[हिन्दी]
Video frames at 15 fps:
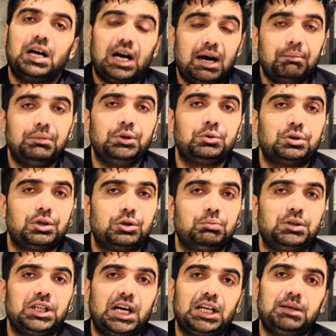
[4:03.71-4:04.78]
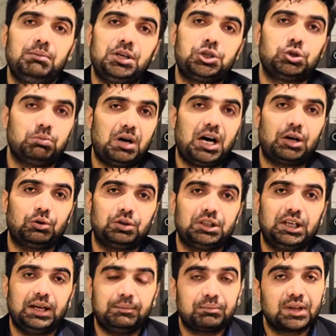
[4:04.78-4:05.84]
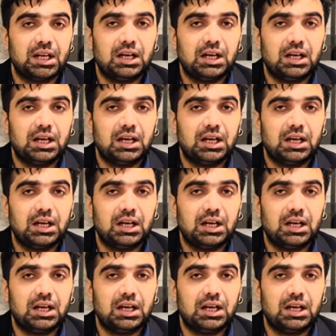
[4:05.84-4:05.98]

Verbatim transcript: हम भी उनकी ज़िम्मेदारी में शुमार होते हैं